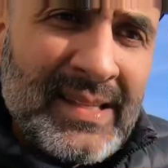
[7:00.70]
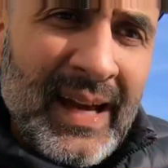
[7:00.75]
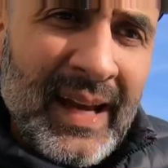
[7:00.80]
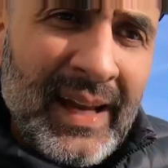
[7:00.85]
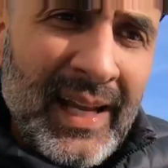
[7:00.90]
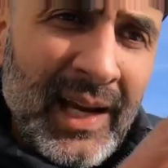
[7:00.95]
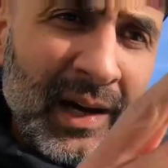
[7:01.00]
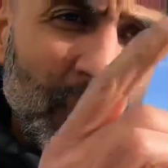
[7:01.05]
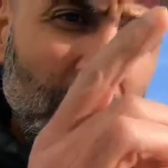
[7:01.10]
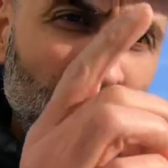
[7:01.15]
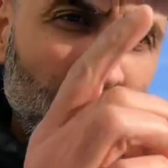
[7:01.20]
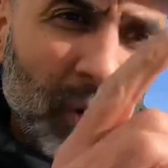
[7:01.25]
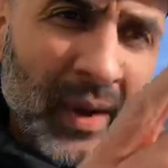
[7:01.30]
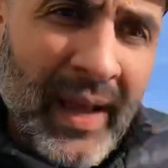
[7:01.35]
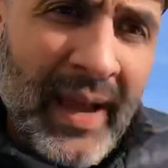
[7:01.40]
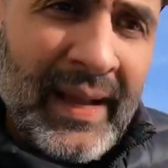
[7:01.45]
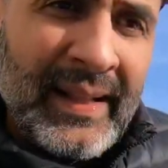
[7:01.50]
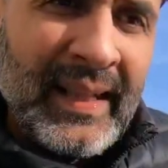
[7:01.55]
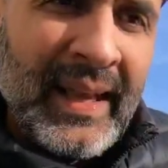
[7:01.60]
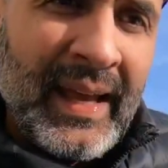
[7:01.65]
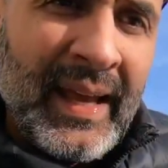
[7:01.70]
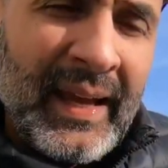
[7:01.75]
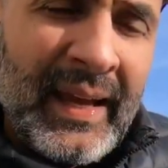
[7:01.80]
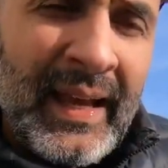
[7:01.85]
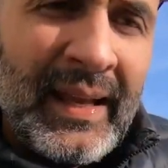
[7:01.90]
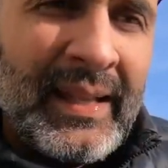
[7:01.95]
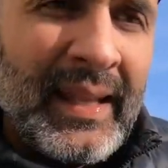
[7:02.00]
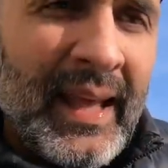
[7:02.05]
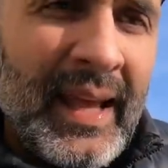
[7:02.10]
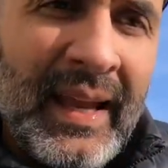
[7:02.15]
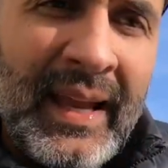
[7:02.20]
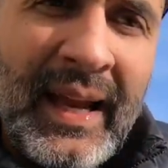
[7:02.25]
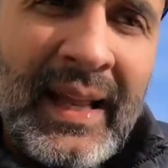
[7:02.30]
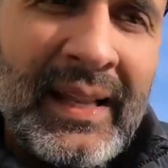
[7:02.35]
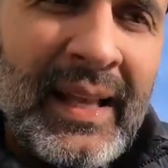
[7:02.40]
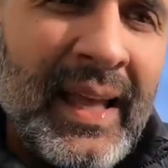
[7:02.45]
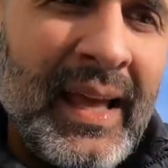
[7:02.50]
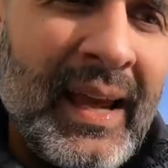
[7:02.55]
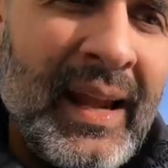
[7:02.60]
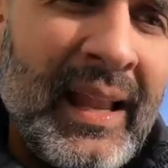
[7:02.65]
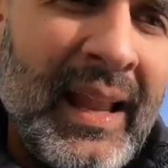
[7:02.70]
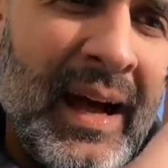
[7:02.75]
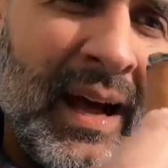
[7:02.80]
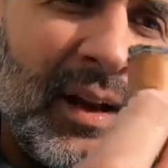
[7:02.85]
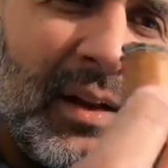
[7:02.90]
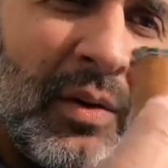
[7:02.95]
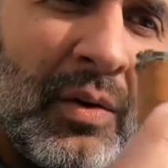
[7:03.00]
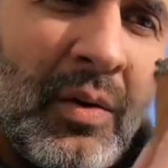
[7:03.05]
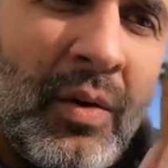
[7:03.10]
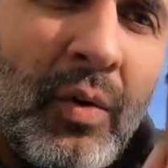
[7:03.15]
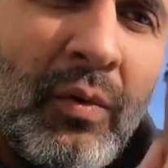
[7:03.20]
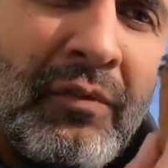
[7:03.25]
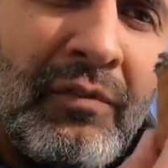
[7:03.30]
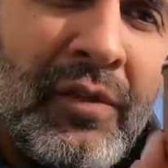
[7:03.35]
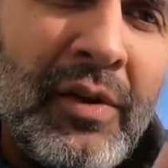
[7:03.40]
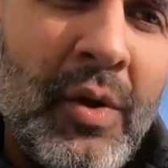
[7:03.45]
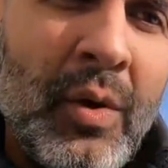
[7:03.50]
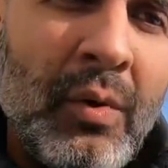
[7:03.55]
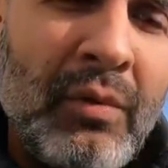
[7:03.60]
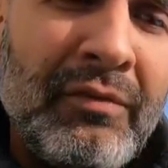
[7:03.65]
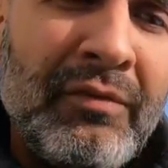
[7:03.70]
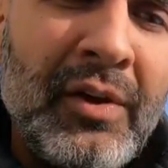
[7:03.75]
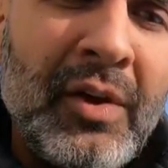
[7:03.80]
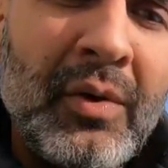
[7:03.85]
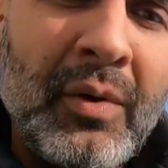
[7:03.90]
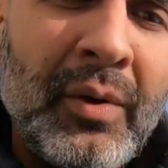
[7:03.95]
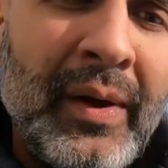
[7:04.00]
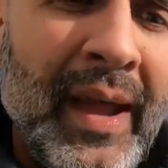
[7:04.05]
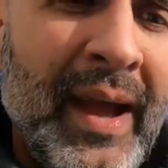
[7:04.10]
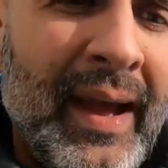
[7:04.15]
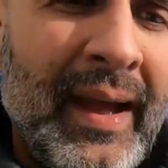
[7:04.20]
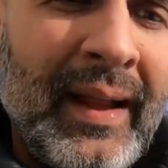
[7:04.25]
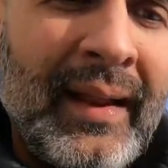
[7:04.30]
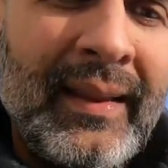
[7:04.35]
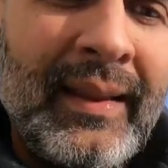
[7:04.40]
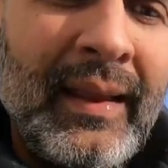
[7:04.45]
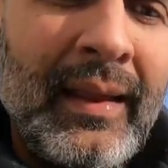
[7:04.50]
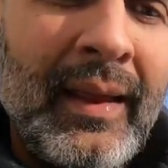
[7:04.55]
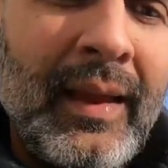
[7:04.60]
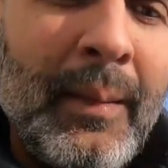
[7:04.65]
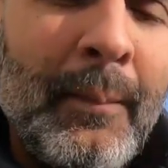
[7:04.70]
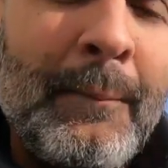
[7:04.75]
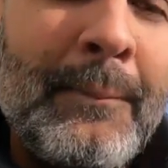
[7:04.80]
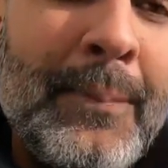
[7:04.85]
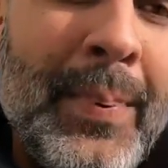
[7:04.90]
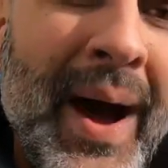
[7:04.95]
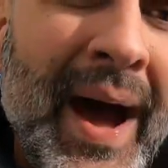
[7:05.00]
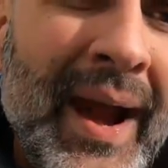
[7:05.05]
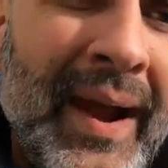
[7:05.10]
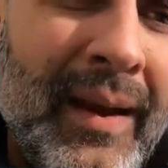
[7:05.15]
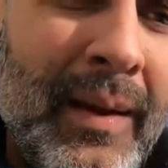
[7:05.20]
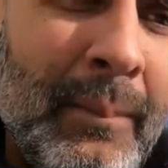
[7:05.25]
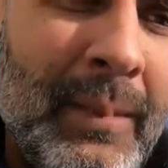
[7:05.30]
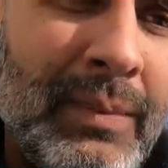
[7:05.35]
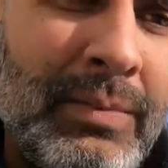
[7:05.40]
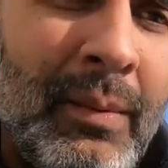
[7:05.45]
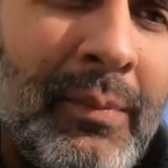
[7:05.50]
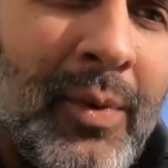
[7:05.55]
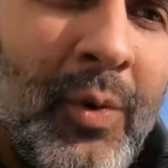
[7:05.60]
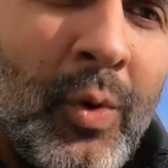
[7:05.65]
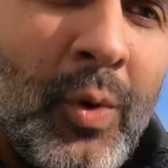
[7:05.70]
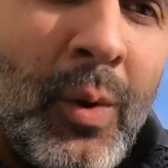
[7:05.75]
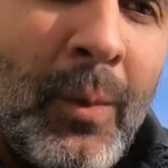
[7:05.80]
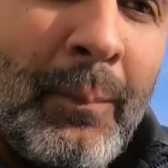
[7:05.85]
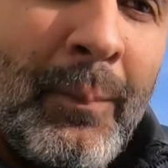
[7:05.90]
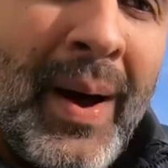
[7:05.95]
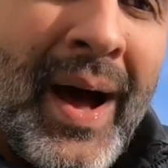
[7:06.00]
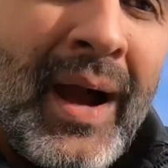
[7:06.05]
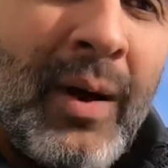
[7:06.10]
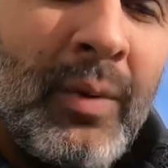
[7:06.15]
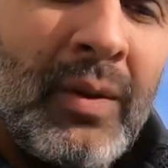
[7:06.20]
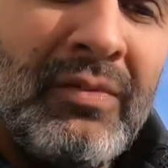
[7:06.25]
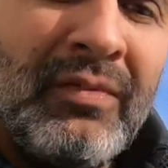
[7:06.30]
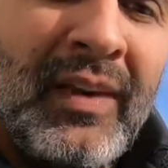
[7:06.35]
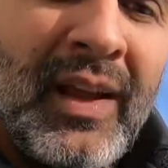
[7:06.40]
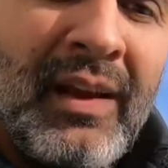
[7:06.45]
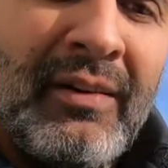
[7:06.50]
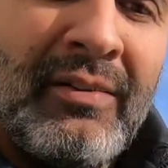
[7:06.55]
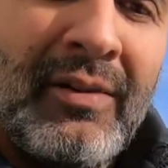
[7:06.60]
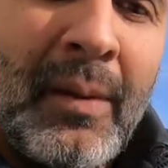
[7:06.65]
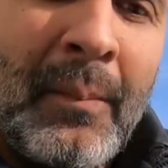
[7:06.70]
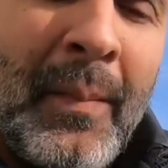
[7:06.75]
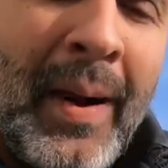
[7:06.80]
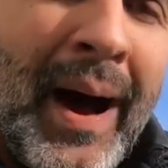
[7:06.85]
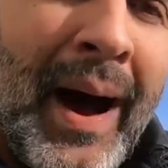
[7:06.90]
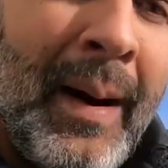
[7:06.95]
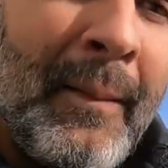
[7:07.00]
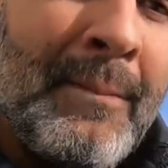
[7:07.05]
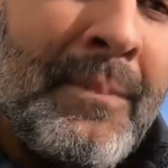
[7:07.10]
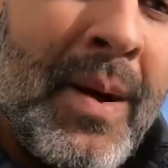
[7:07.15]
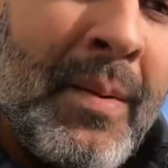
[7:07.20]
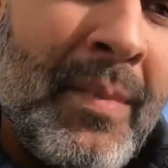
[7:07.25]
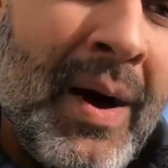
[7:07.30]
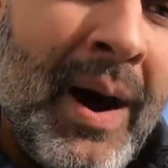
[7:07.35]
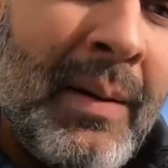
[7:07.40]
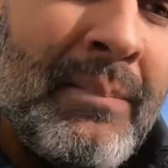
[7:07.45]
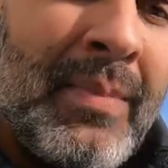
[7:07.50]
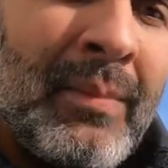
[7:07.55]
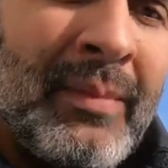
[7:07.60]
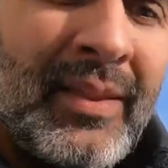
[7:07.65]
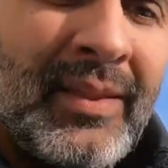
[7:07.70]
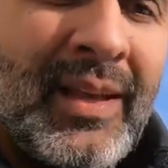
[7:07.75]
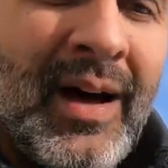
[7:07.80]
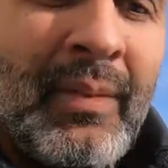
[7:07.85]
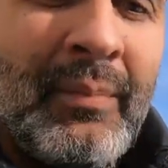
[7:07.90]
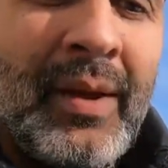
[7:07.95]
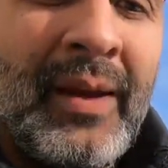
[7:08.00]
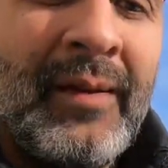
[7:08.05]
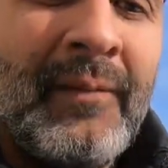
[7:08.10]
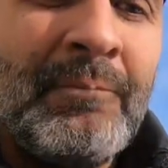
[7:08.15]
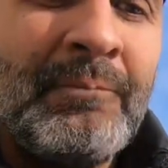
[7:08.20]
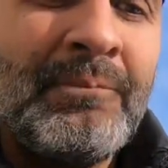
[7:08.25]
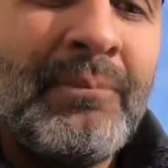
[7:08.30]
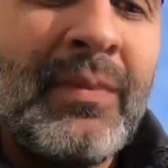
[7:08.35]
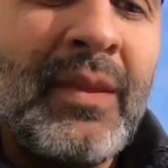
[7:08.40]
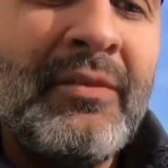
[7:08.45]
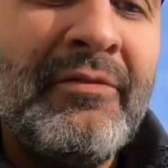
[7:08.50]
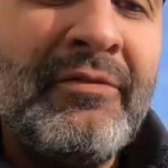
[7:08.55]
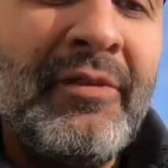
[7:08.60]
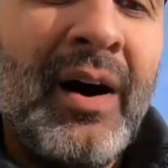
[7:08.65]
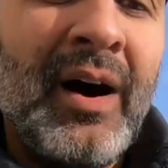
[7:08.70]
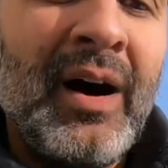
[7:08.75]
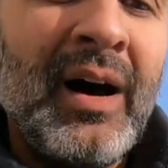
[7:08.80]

عليها واقول هيدي هيك هيدي هيك هيدي هيك لانه فيه فيه يعني باك مثل ما بيقولوا باك وذ فليفر معبى معبى من الطعمه ف